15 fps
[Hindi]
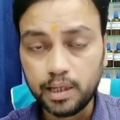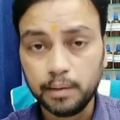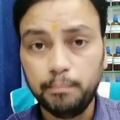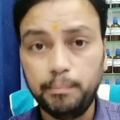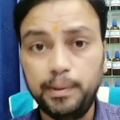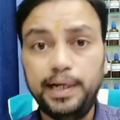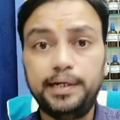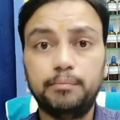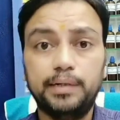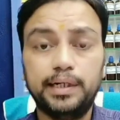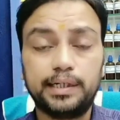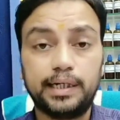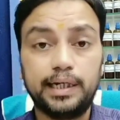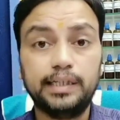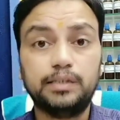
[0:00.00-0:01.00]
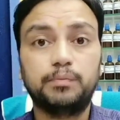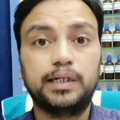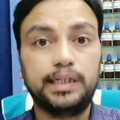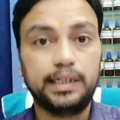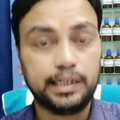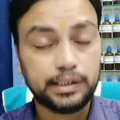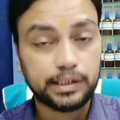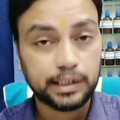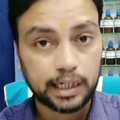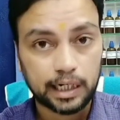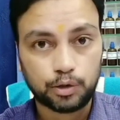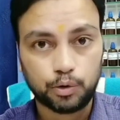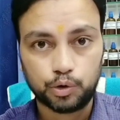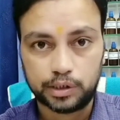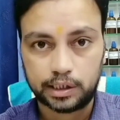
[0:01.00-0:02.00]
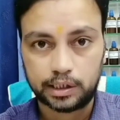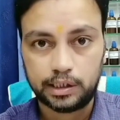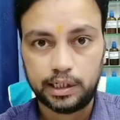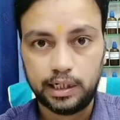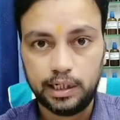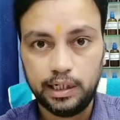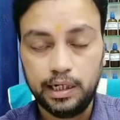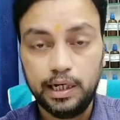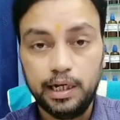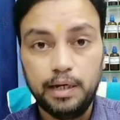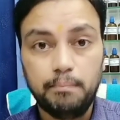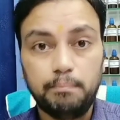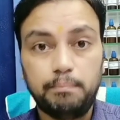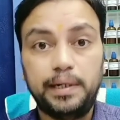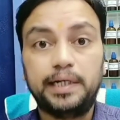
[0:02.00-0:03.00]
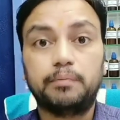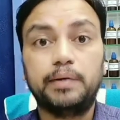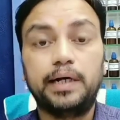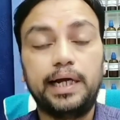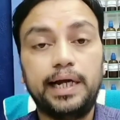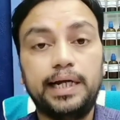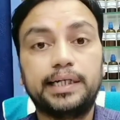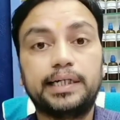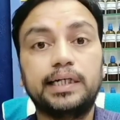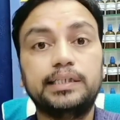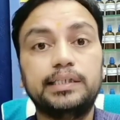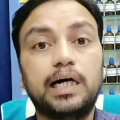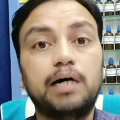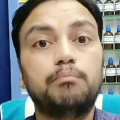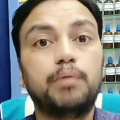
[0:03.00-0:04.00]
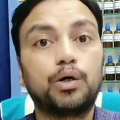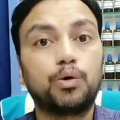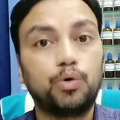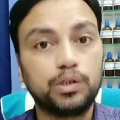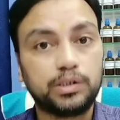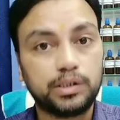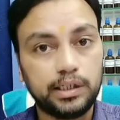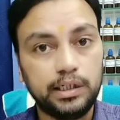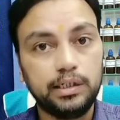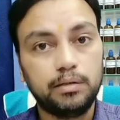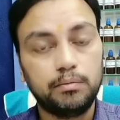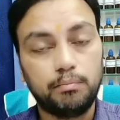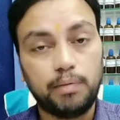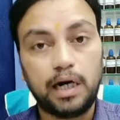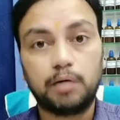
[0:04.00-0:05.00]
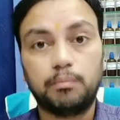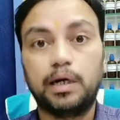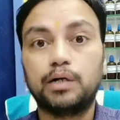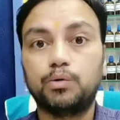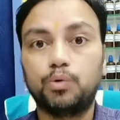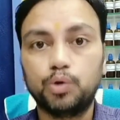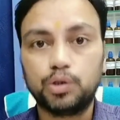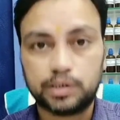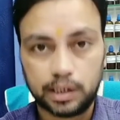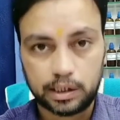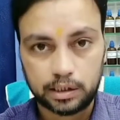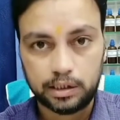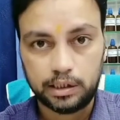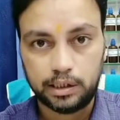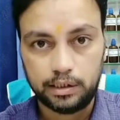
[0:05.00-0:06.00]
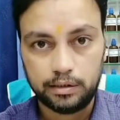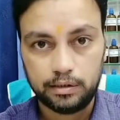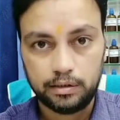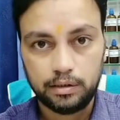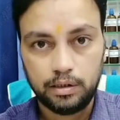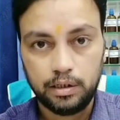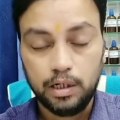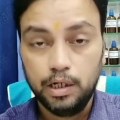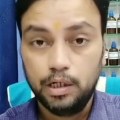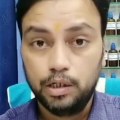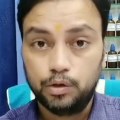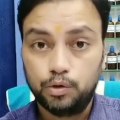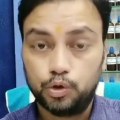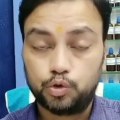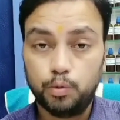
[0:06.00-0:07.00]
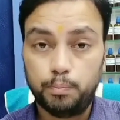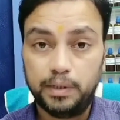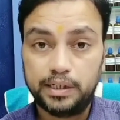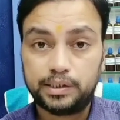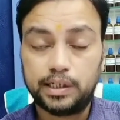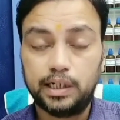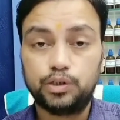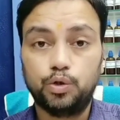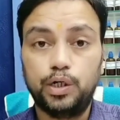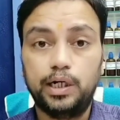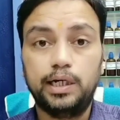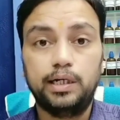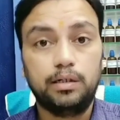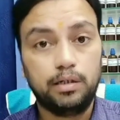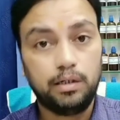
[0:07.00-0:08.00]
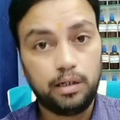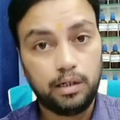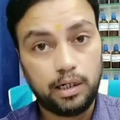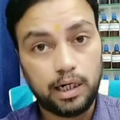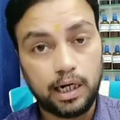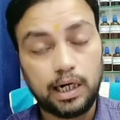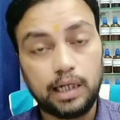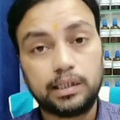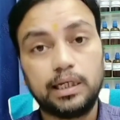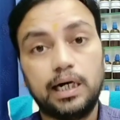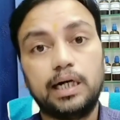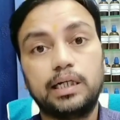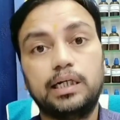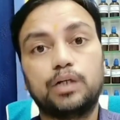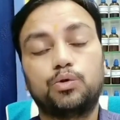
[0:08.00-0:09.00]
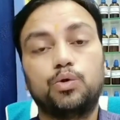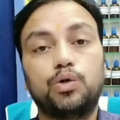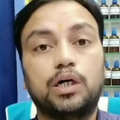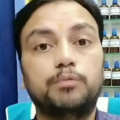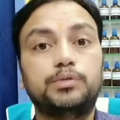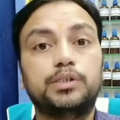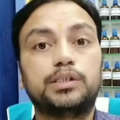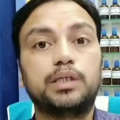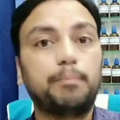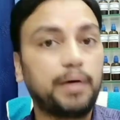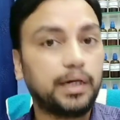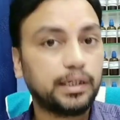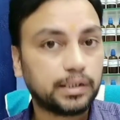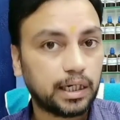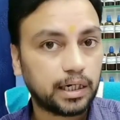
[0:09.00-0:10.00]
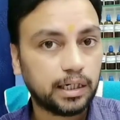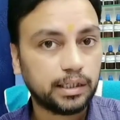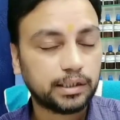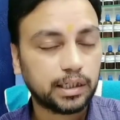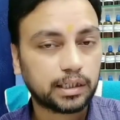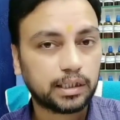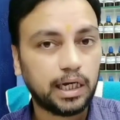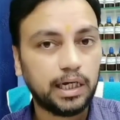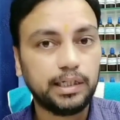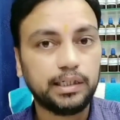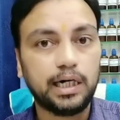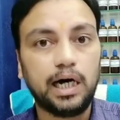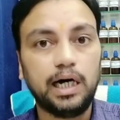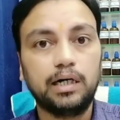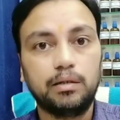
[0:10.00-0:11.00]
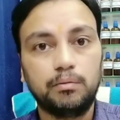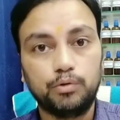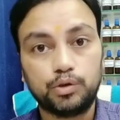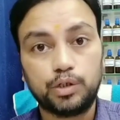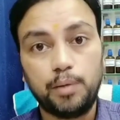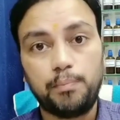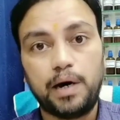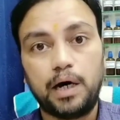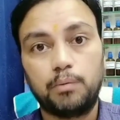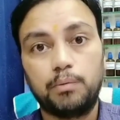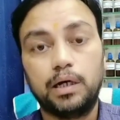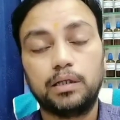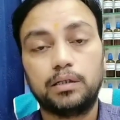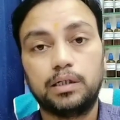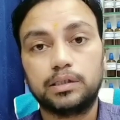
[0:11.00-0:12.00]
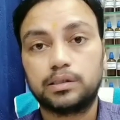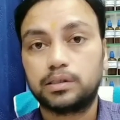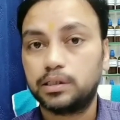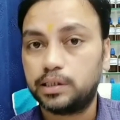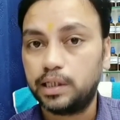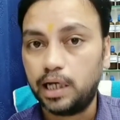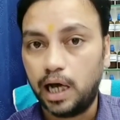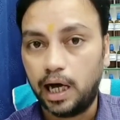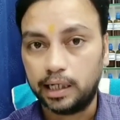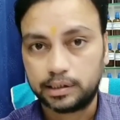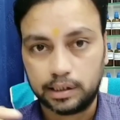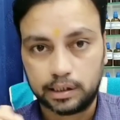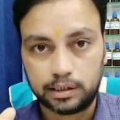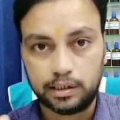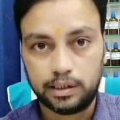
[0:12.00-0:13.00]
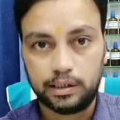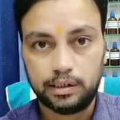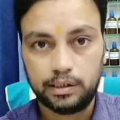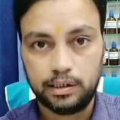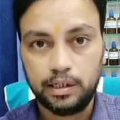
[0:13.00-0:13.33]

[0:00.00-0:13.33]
पेट में गैस बनने की शिकायत हो सकती है पेट में ऐंठन या मरोड़ सी बार बार उठ सकती है दोस्तों बच्चा जो है लगातार या तो कब्ज से परेशान रह सकता है या उसे बार बार दस्त से आ सकते हैं